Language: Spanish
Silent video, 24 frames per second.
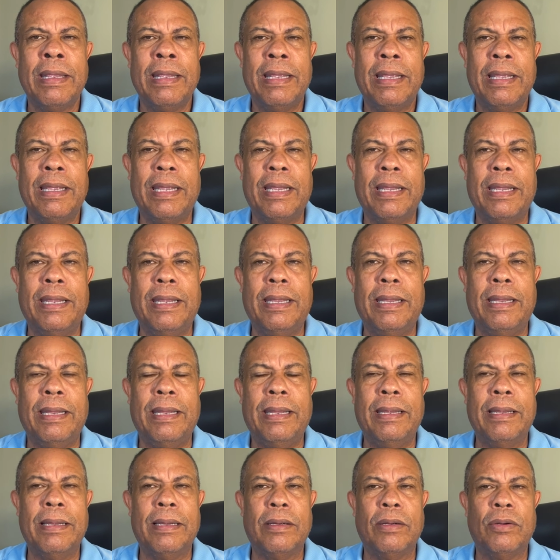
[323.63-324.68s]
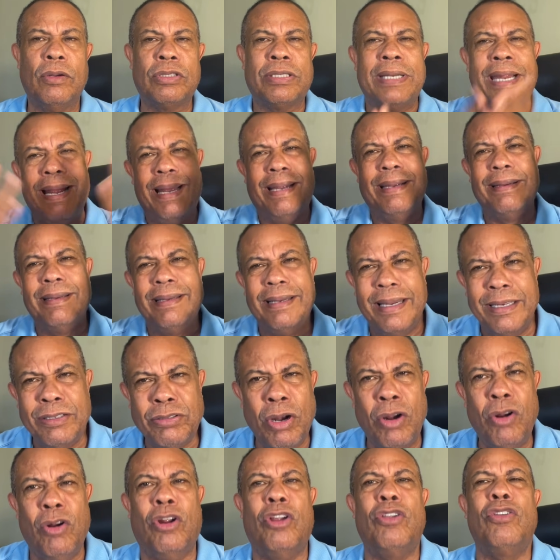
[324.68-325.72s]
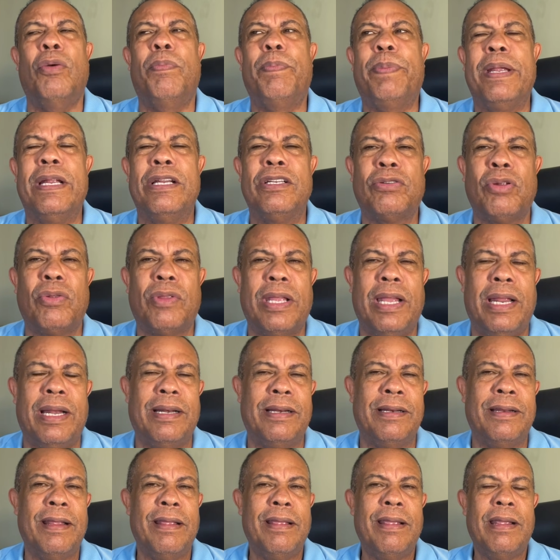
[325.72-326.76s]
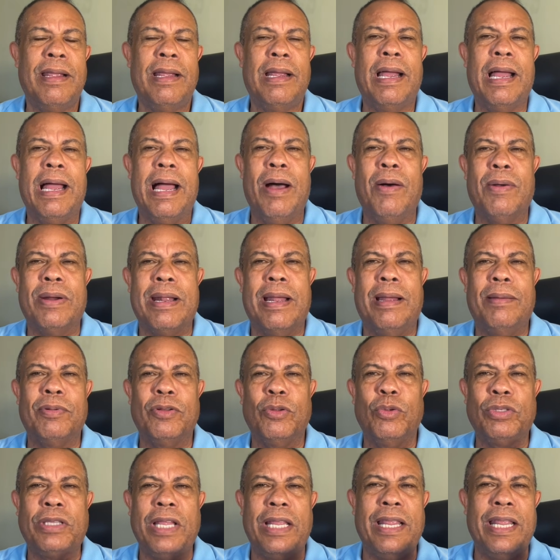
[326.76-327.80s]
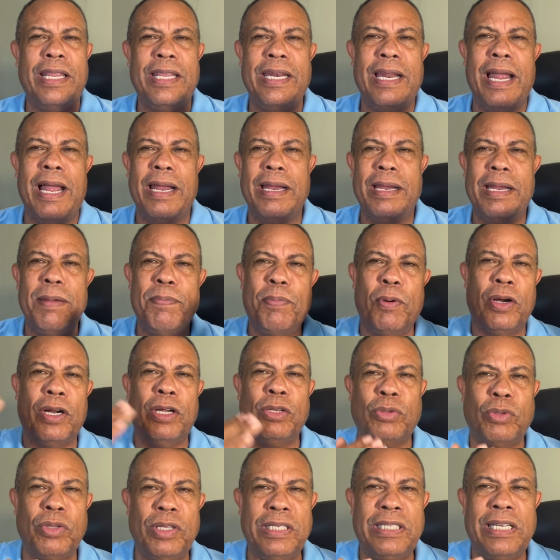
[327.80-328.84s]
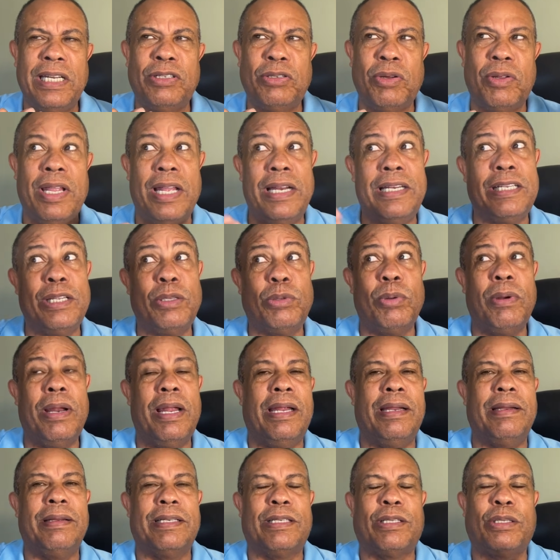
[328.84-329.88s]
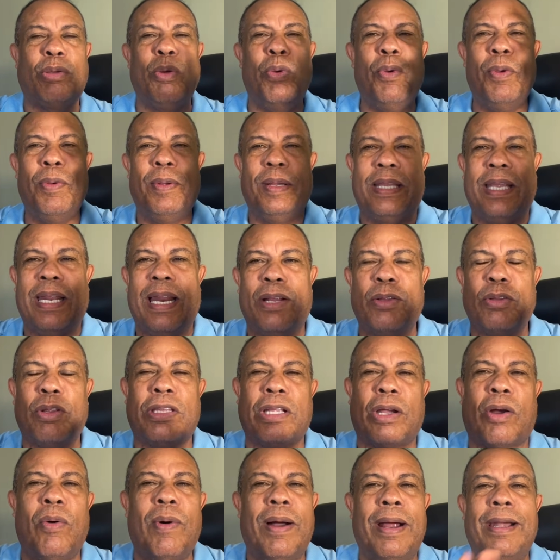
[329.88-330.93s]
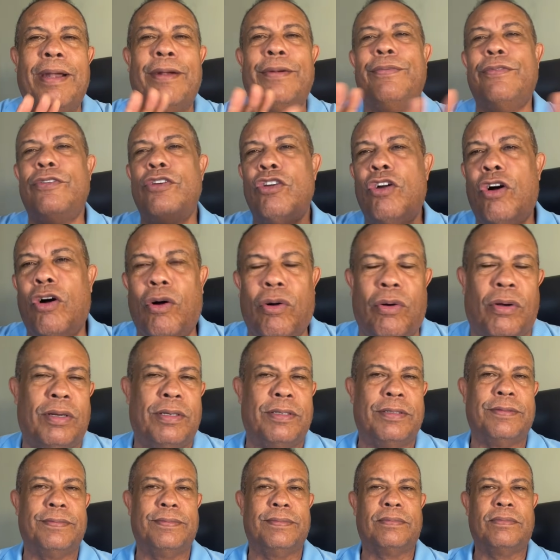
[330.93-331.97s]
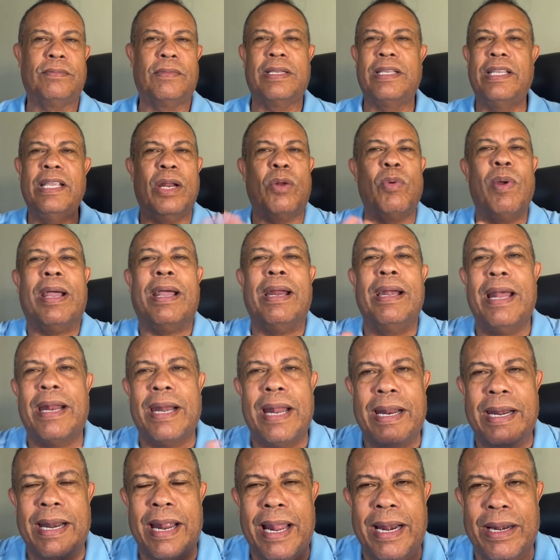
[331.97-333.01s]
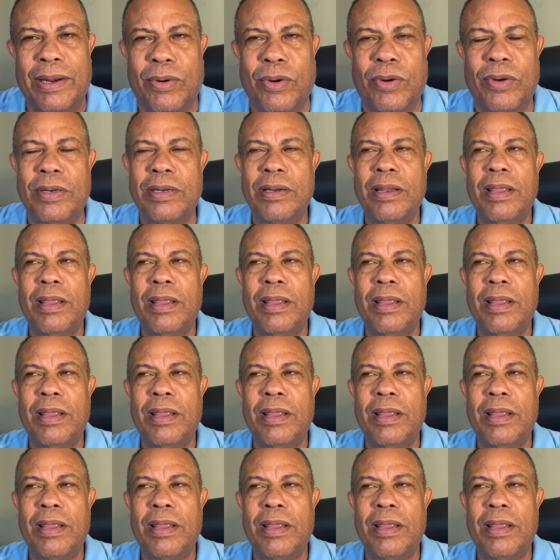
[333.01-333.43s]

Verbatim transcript: Eh, o sea, eso es lo que yo pienso de él. Ahora, ustedes dirán, ¿y por qué tú dices eso de él si tú, le, tú vives tirándote con él? No, quiero aclarar algo.